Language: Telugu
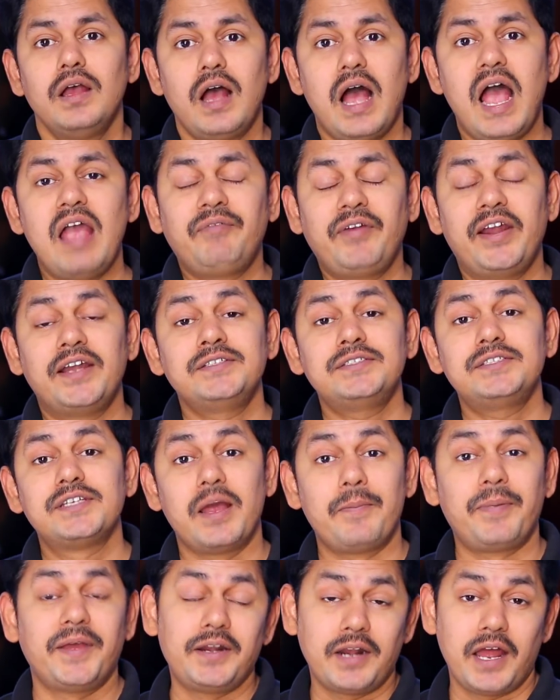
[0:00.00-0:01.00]
హాయ్ ఫ్రెండ్స్
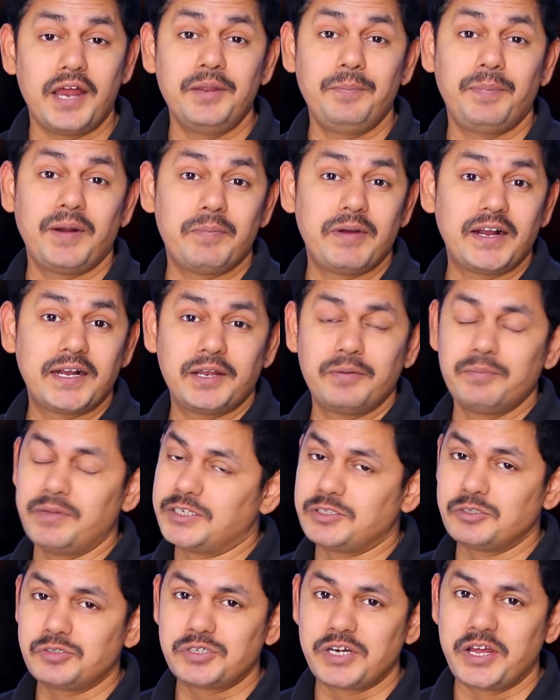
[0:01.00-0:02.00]
నా పేరు నాని ప్రభాకర్
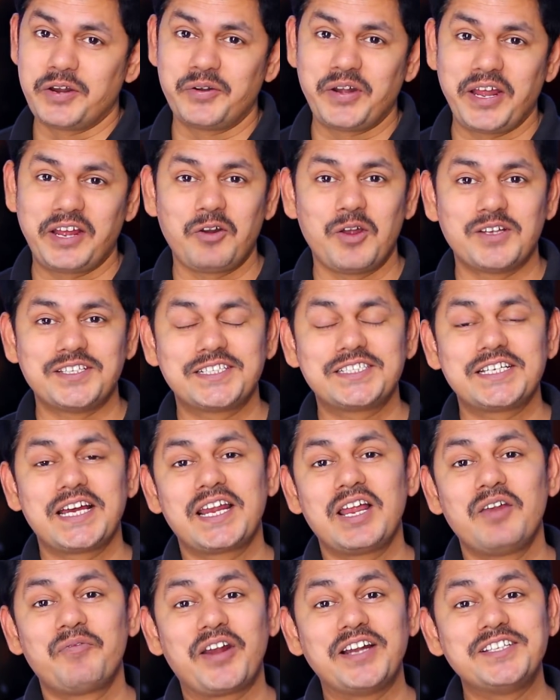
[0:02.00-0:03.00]
మీరు చూస్తున్నారు టెక్లాజిక్
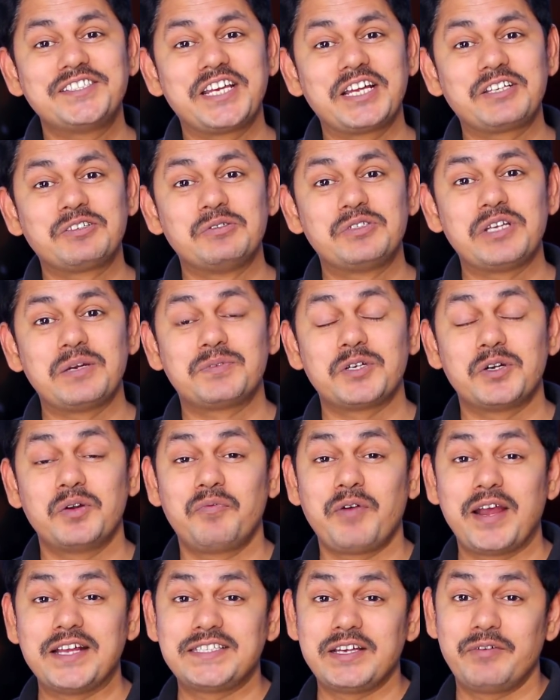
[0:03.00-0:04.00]
ఛానల్ ఫ్రెండ్స్ టెక్ న్యూస్ ఎపిసోడ్
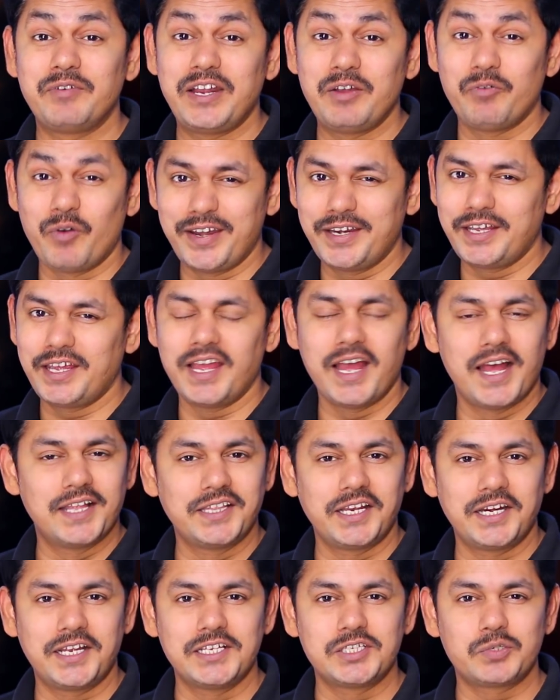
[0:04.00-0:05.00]
ఫైవ్ సెవెంటీ వన్కి
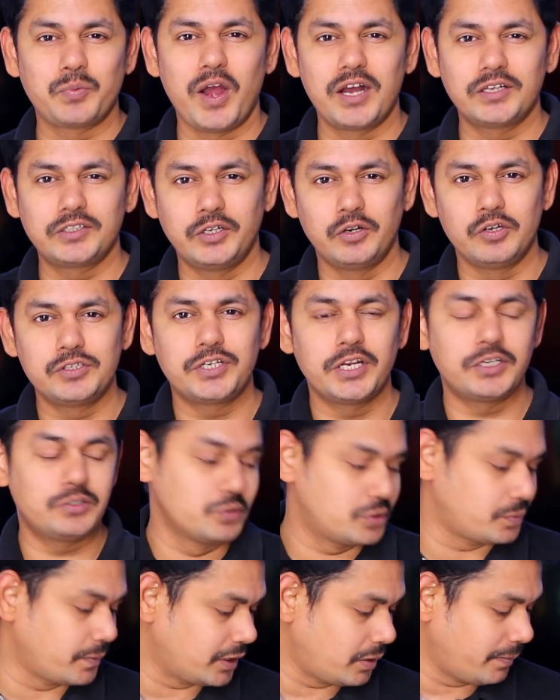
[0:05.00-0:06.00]
అందరికి స్వాగతం ఈరోజు టెక్
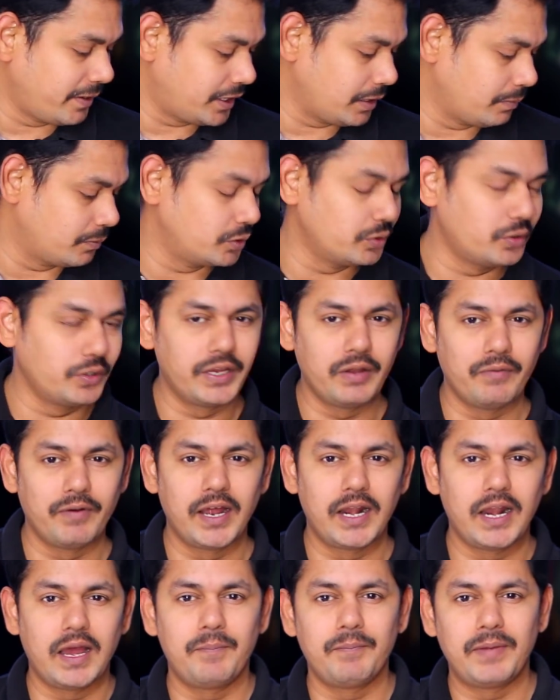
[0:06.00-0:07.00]
న్యూస్ మొదలు పెట్టే ముందు
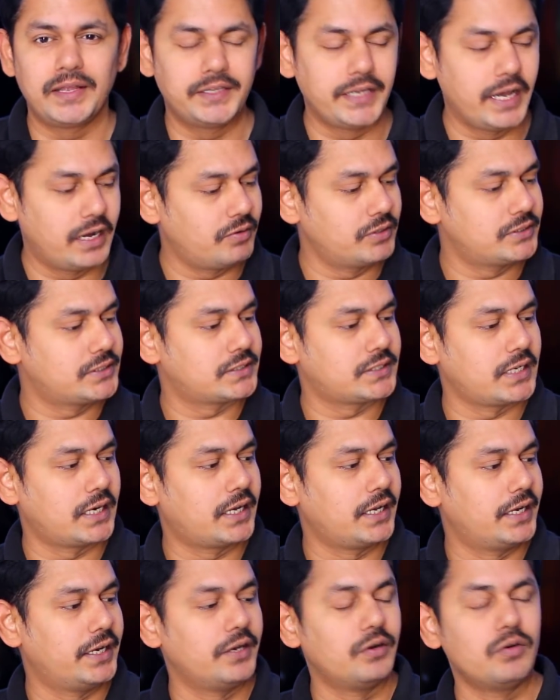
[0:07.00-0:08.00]
ఇవాళ మధ్యాహ్నం
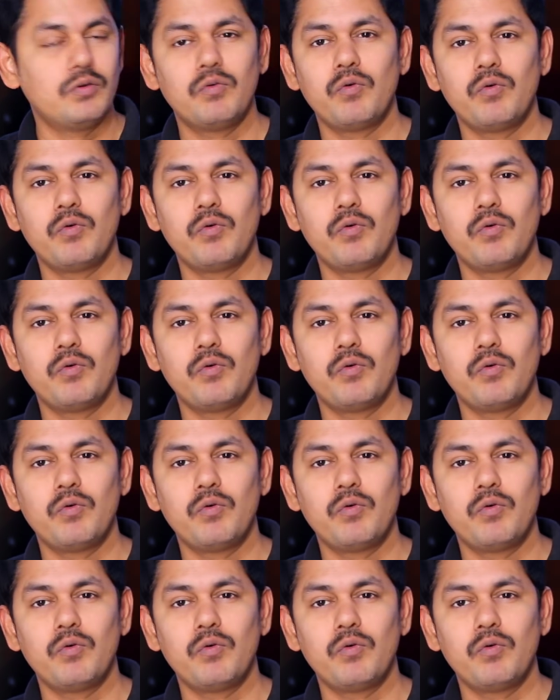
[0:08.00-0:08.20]
వచ్చేసరికి నేను